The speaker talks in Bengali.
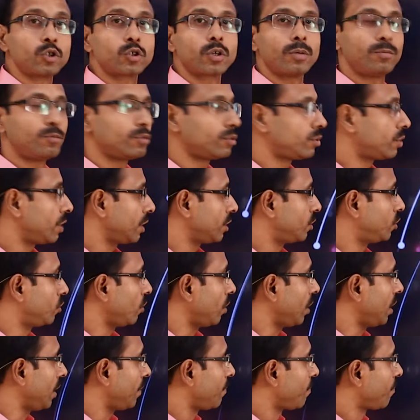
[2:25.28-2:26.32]
সমুদ্রের
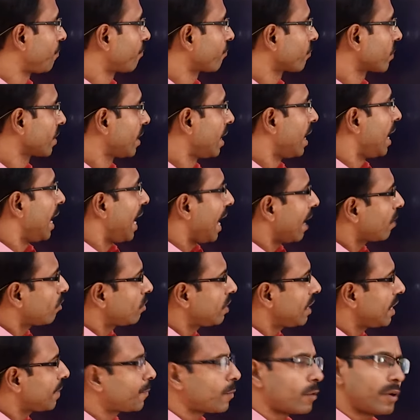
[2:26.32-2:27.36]
জলে এখন
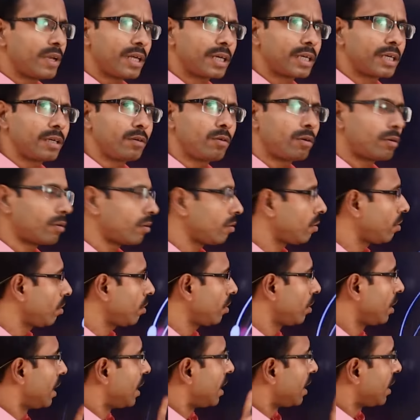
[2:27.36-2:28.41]
এর পরে কি ঘটল
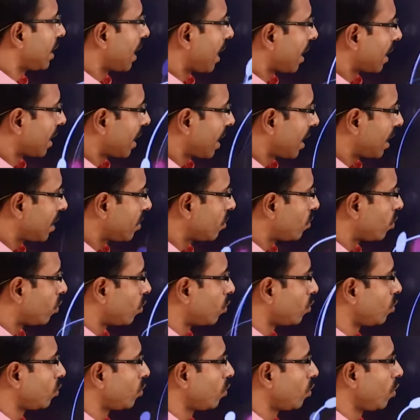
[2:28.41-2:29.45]
নানান
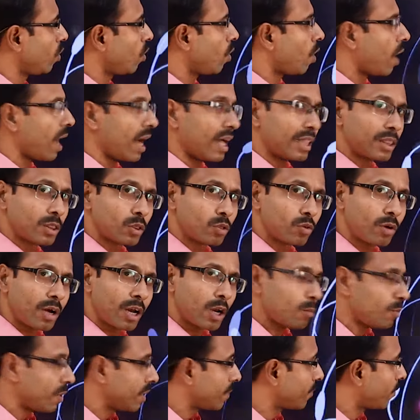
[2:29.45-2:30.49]
অণুগুলো
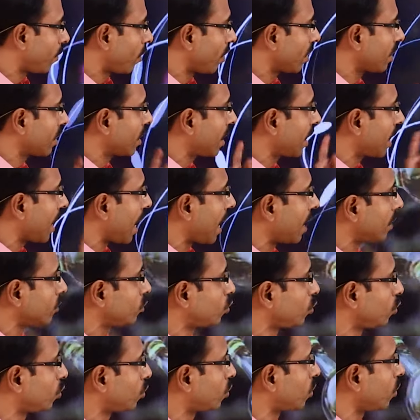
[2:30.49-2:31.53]
আন্তঃআণবিক বল দ্বারা
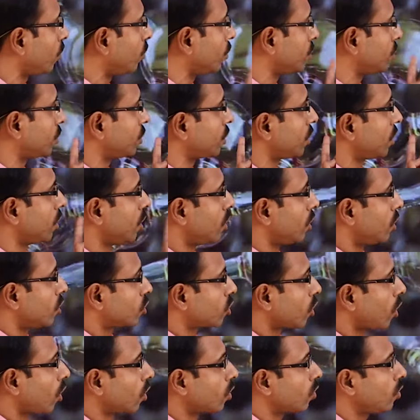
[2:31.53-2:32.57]
যুক্ত হচ্ছে
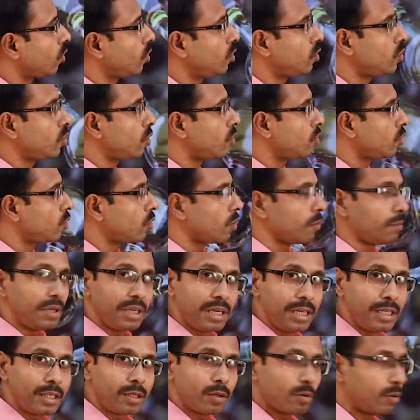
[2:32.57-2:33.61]
সরল যৌগ
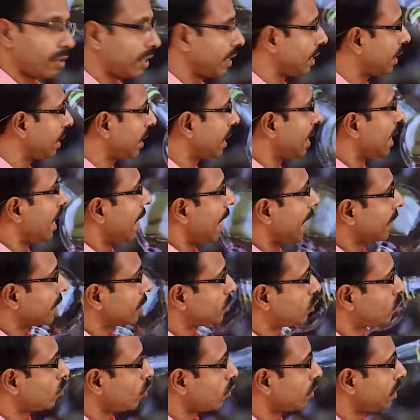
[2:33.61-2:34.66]
মিলিত হয়ে একটা
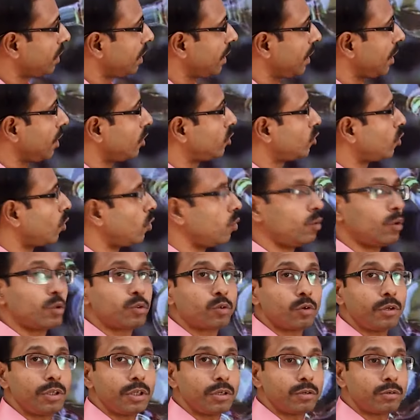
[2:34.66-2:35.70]
জটিল যৌগ
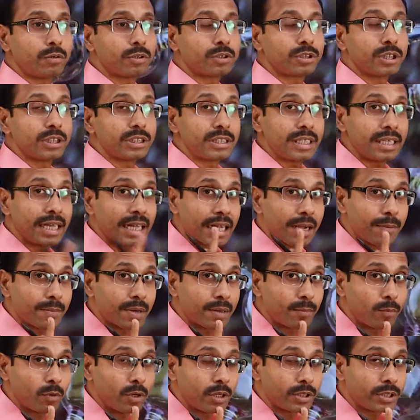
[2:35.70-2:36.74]
তৈরি করছে যেটাকে আমরা
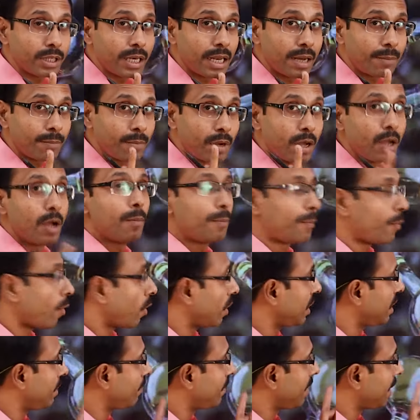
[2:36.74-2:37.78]
বলেছিলাম
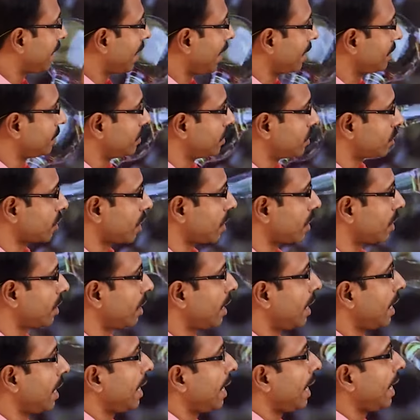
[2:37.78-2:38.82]
পলিমেরাইজেশন
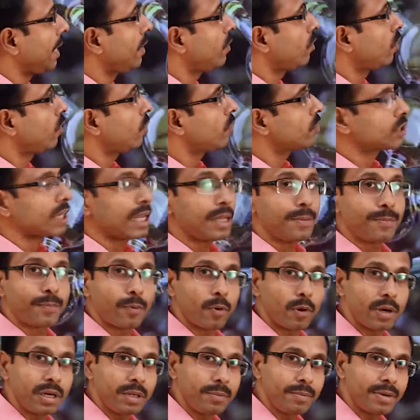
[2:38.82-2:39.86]
এই হলো সেই
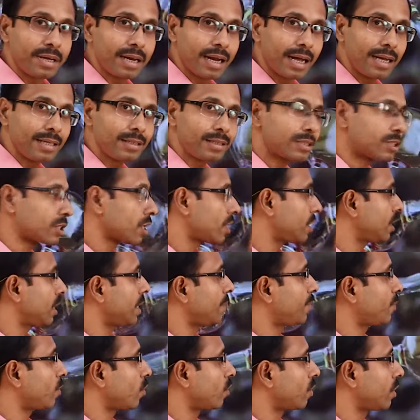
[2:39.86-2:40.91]
পলিমেরাইজেশনের
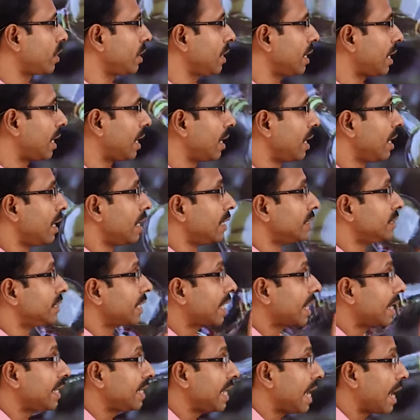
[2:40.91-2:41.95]
প্রক্রিয়া
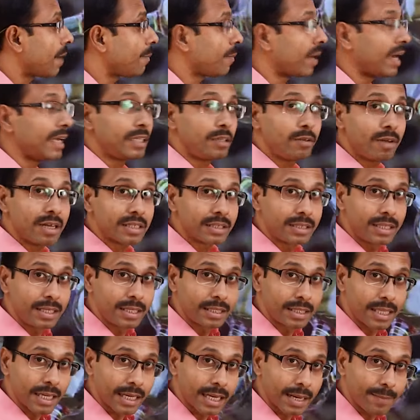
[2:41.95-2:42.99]
যেখানে অ্যামাইনো অ্যাসিড
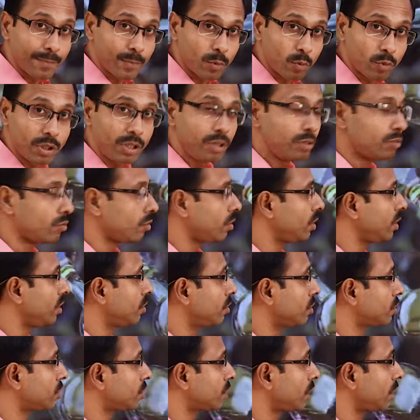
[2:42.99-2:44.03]
থেকে প্রোটিন তৈরি
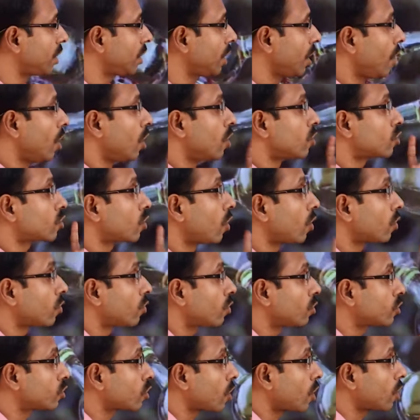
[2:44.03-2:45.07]
হচ্ছে সরল
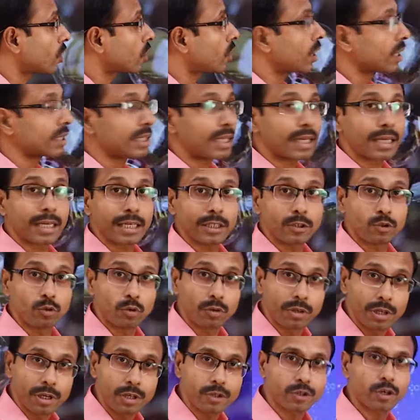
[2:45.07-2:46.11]
শর্করা থেকে
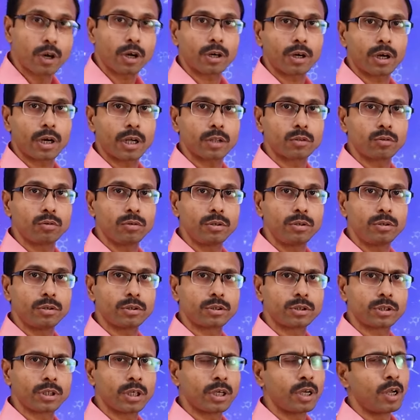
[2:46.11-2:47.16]
জটিল শর্করা তৈরি
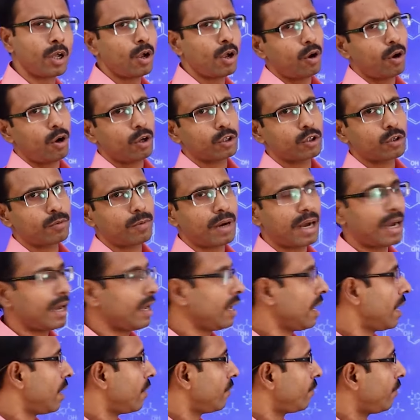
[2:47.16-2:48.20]
হচ্ছে অথবা
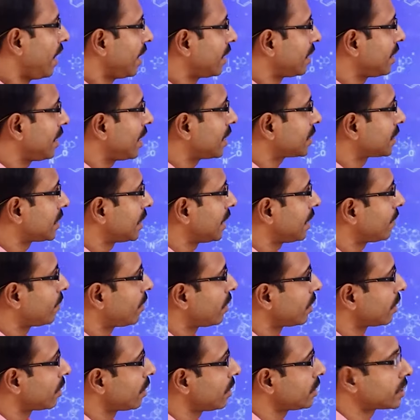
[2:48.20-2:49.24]
ফ্যাটি অ্যাসিড এবং
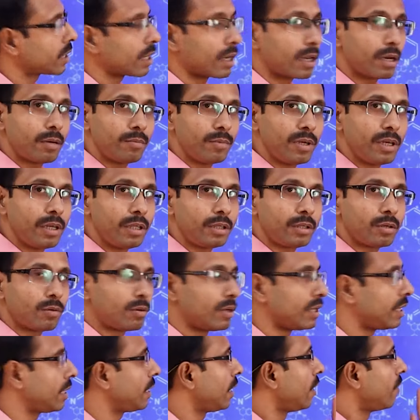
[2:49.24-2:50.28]
গ্লিসারল মিলিত
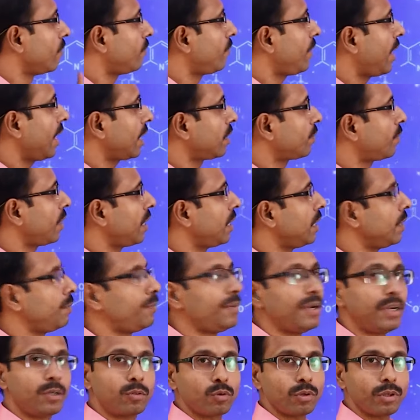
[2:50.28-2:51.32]
হয়ে ফ্যাট বা
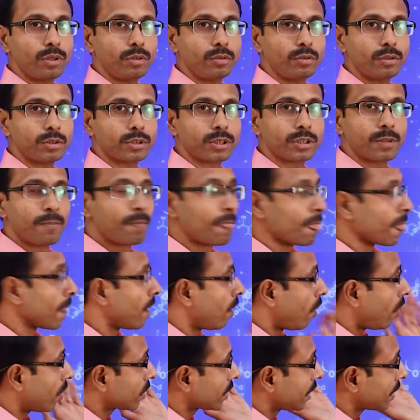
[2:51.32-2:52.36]
লিপিড তৈরি করছে
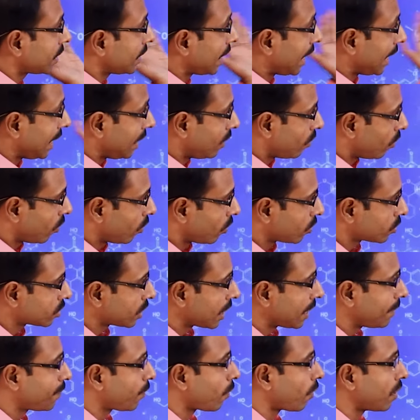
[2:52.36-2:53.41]
অর্থাৎ এই হলো
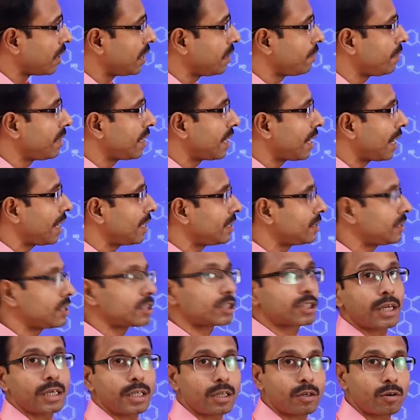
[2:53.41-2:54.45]
সেই
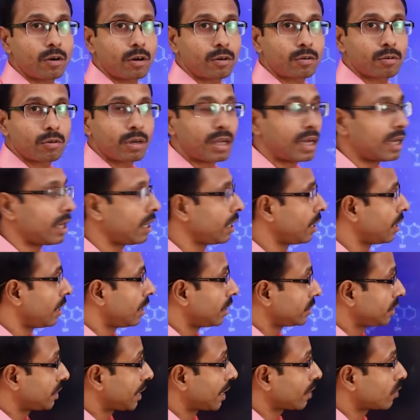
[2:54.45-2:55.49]
পলিমেরাইজেশনের ঘটনা
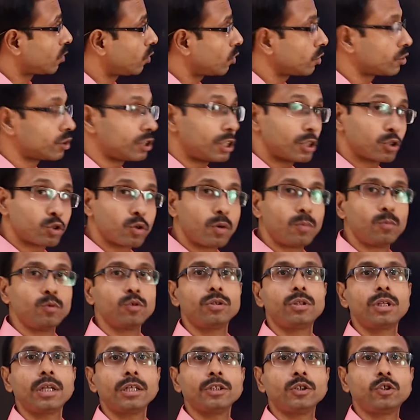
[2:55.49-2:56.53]
যা ঘটছে
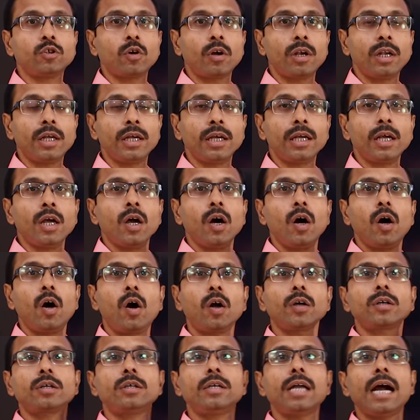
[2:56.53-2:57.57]
সমুদ্রের জলে
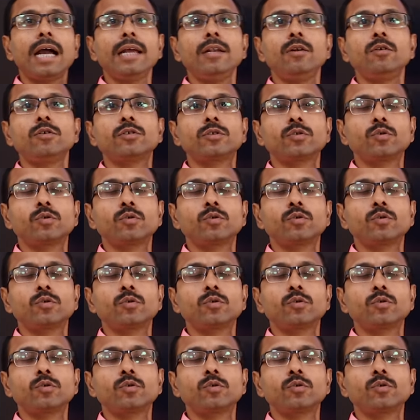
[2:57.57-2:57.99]
হট ডাইলুট